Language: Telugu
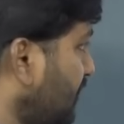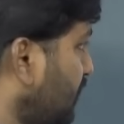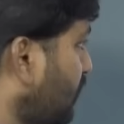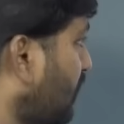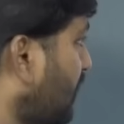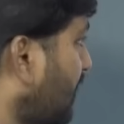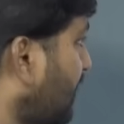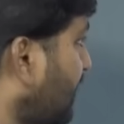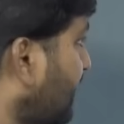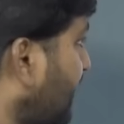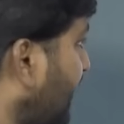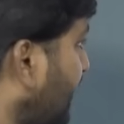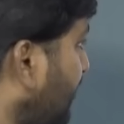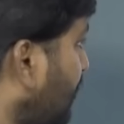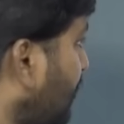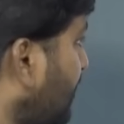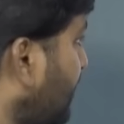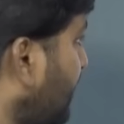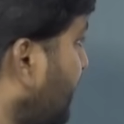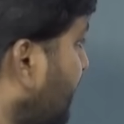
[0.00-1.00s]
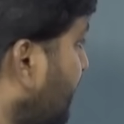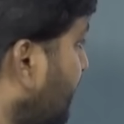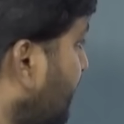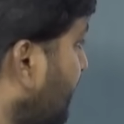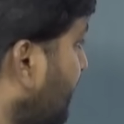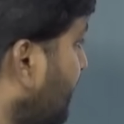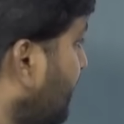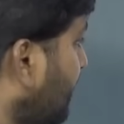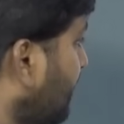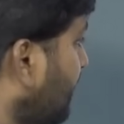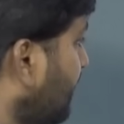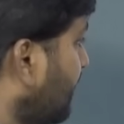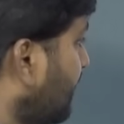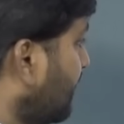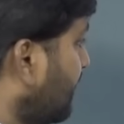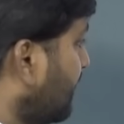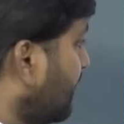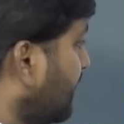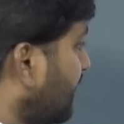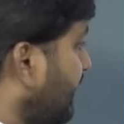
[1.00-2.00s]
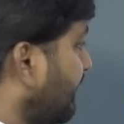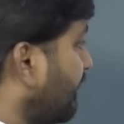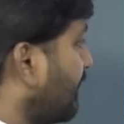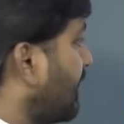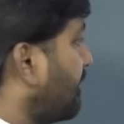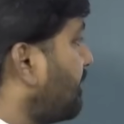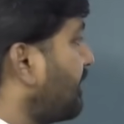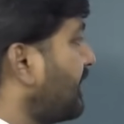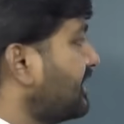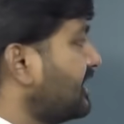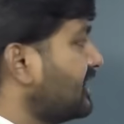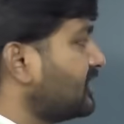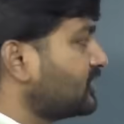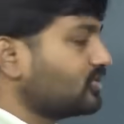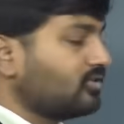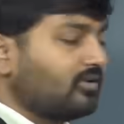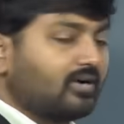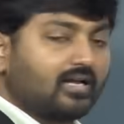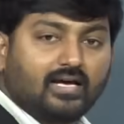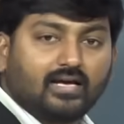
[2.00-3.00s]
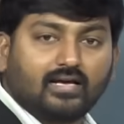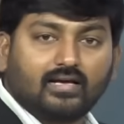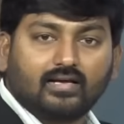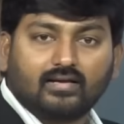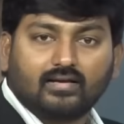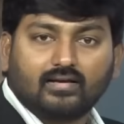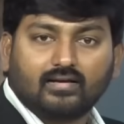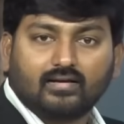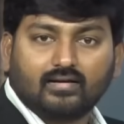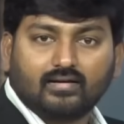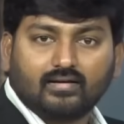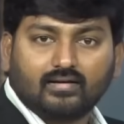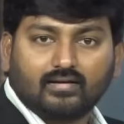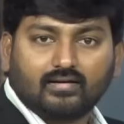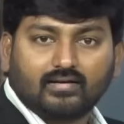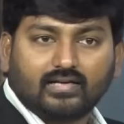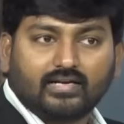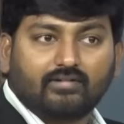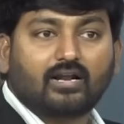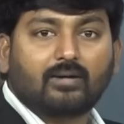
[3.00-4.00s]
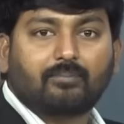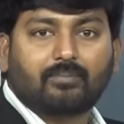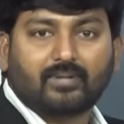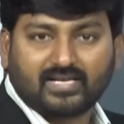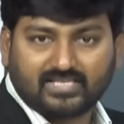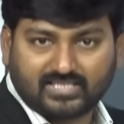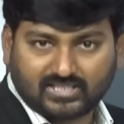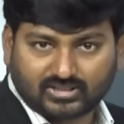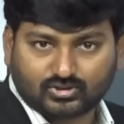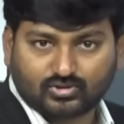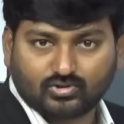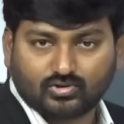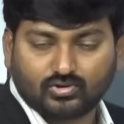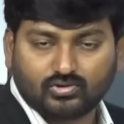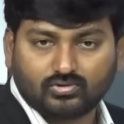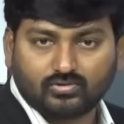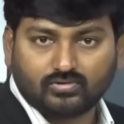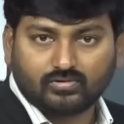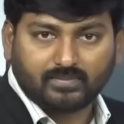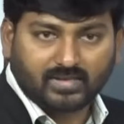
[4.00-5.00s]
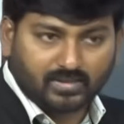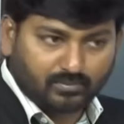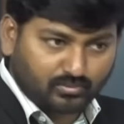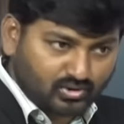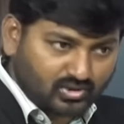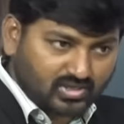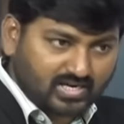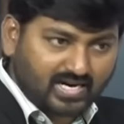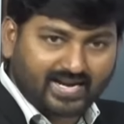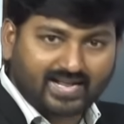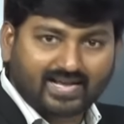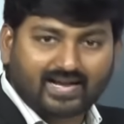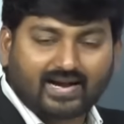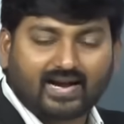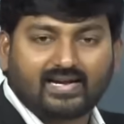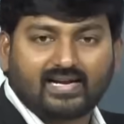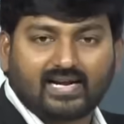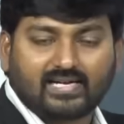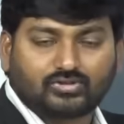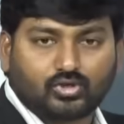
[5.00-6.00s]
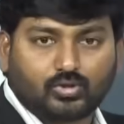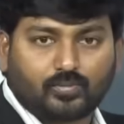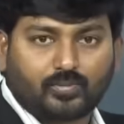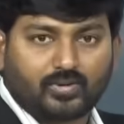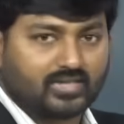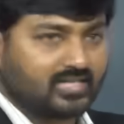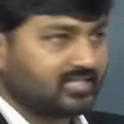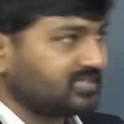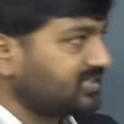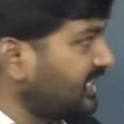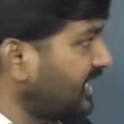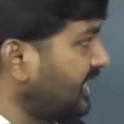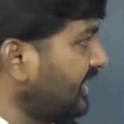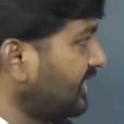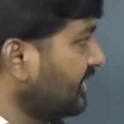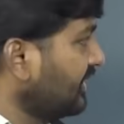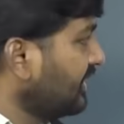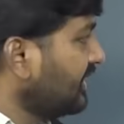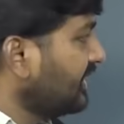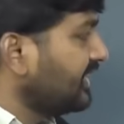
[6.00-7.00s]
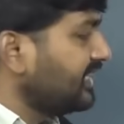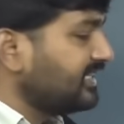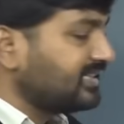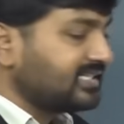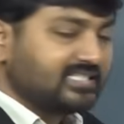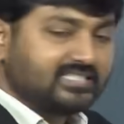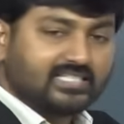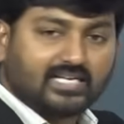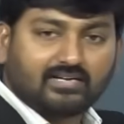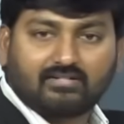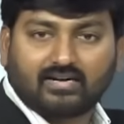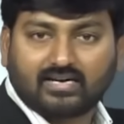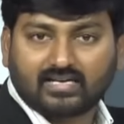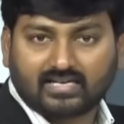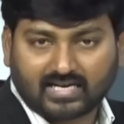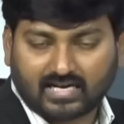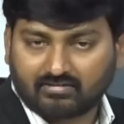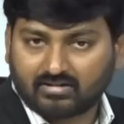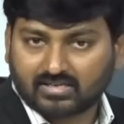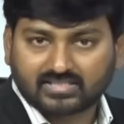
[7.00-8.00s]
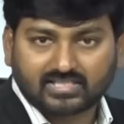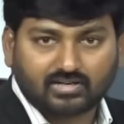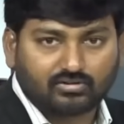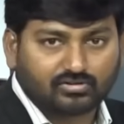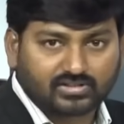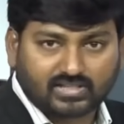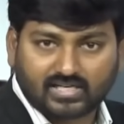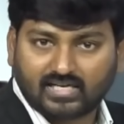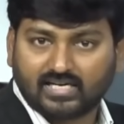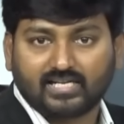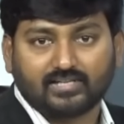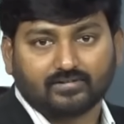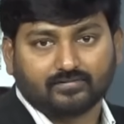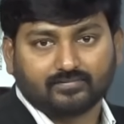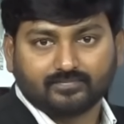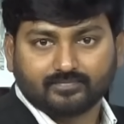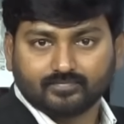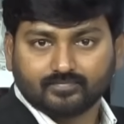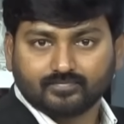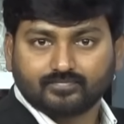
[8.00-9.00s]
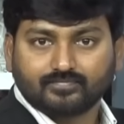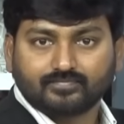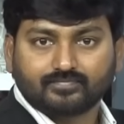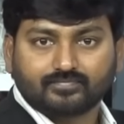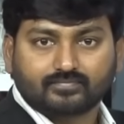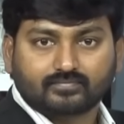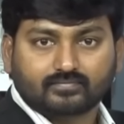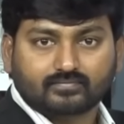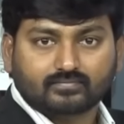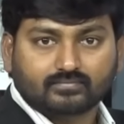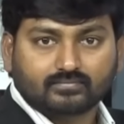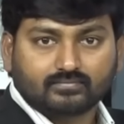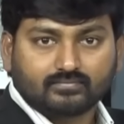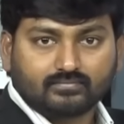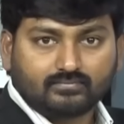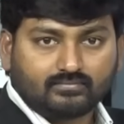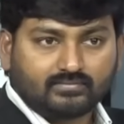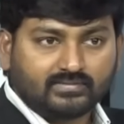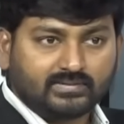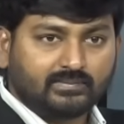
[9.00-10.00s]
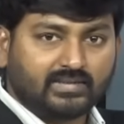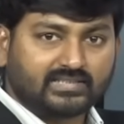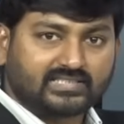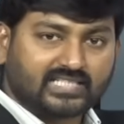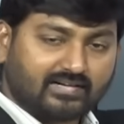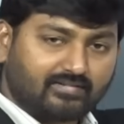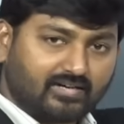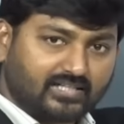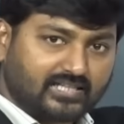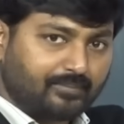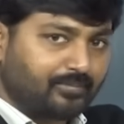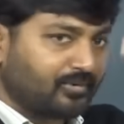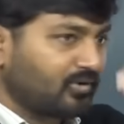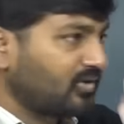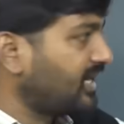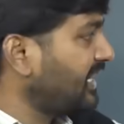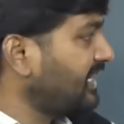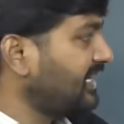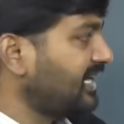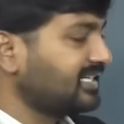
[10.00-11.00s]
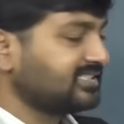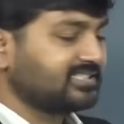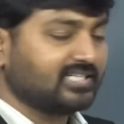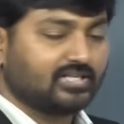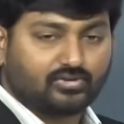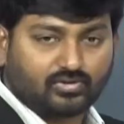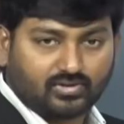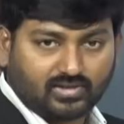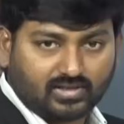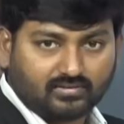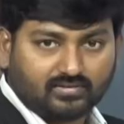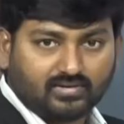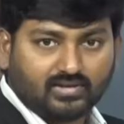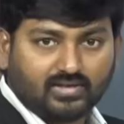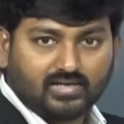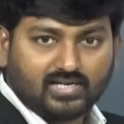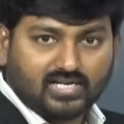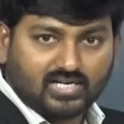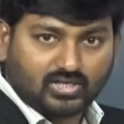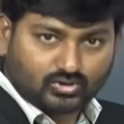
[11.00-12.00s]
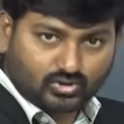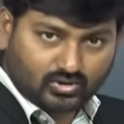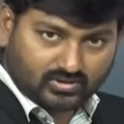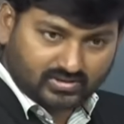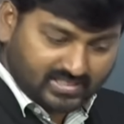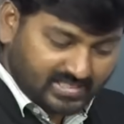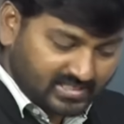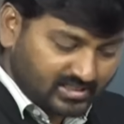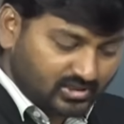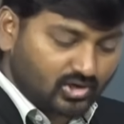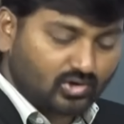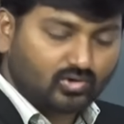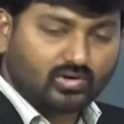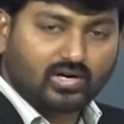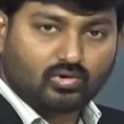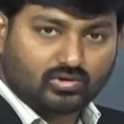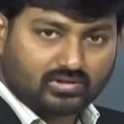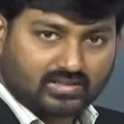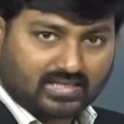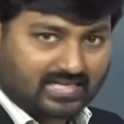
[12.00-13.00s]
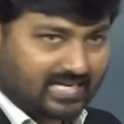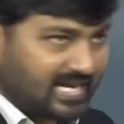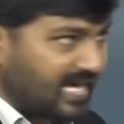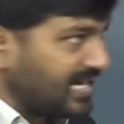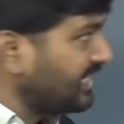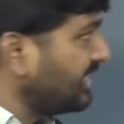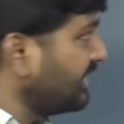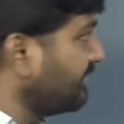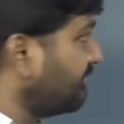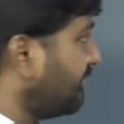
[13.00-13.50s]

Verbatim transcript: ఇదొకటి రెండోది ఎవరు అప్లై చేసుకోవాలా ఎవరు అప్లై చేసుకోవద్దు మీరు ముందుగానే గైడ్లైన్స్ రూపొందిస్తే ఇంత జనవాడికి రావాల్సిన అవసరం లేదు మీరు తర్వాత ఎప్పుడో గైడ్లైన్స్ అంటున్నారు సో దీంట్లో కూడా కొంత క్లారిటీ